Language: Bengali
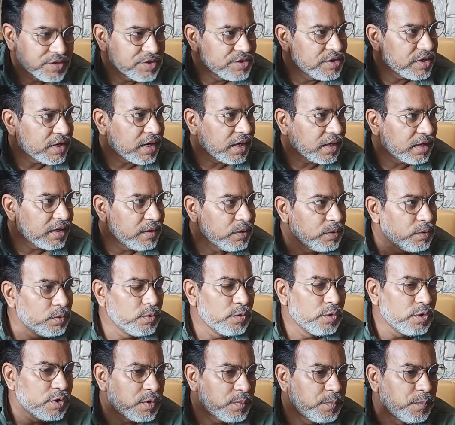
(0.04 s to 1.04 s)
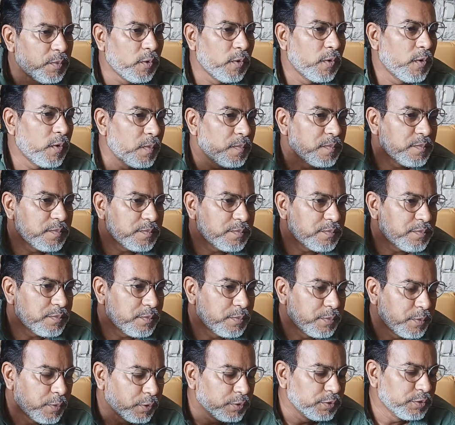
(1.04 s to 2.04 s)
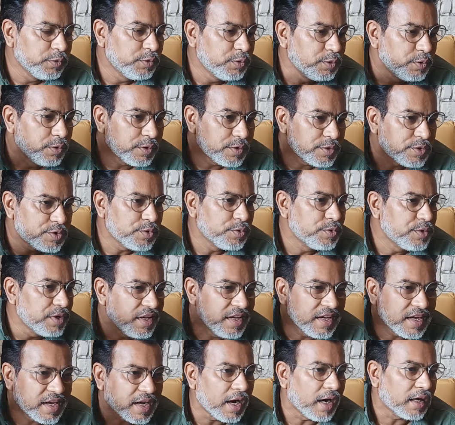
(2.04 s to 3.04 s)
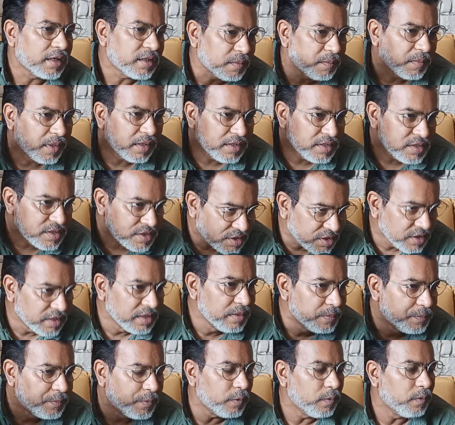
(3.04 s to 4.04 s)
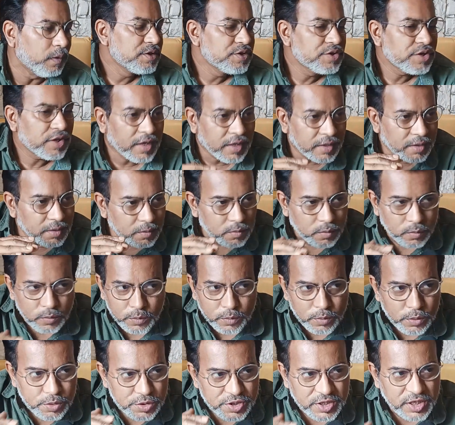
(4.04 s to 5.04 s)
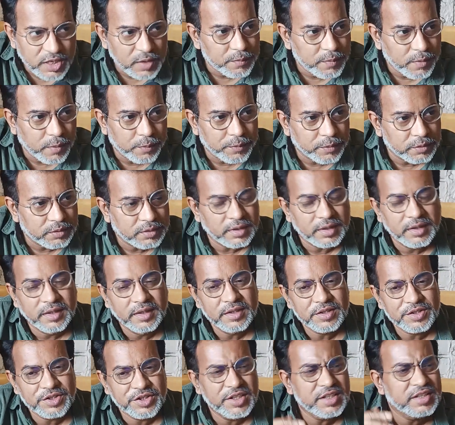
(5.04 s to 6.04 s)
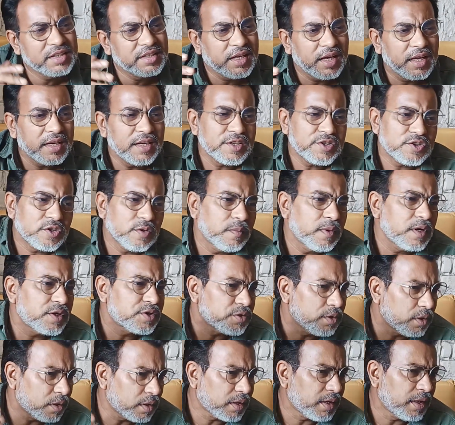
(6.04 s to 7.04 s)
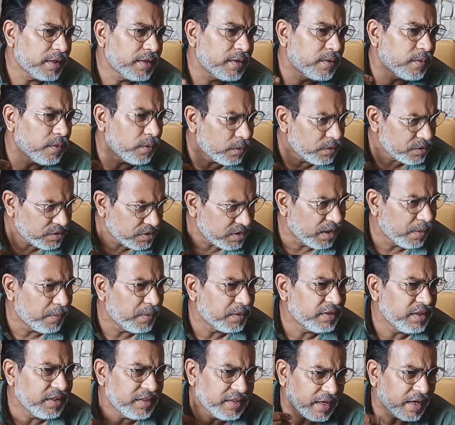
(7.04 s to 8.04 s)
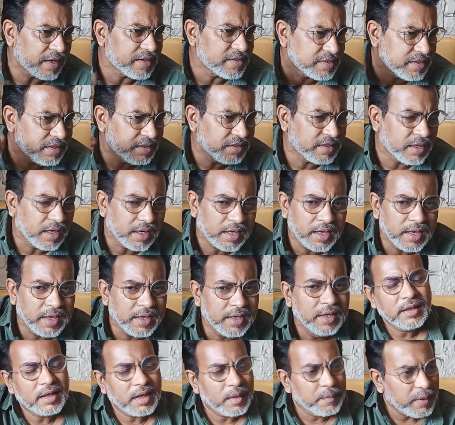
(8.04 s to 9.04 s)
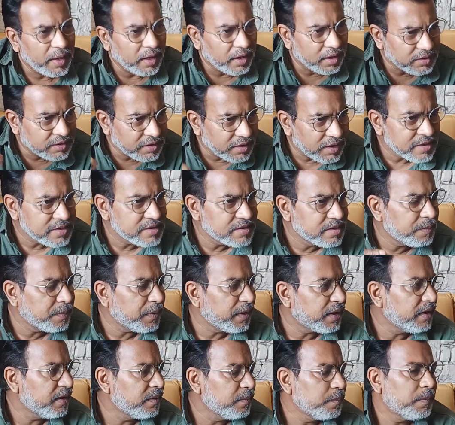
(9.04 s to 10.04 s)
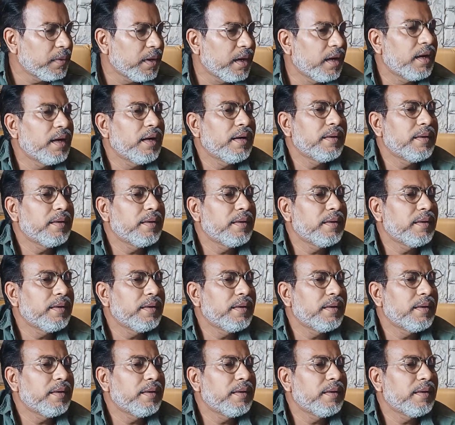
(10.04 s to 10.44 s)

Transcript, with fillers: যেখানে লুট বোম বন্দুক চুরি কাটমানি শিল্প সেখানে কোনো শিল্পপতি শীতকালের সময় সরকারি খরচে আমাদের ট্যাক্সের টাকায় তারা বেড়াতে আসতে পারেন বা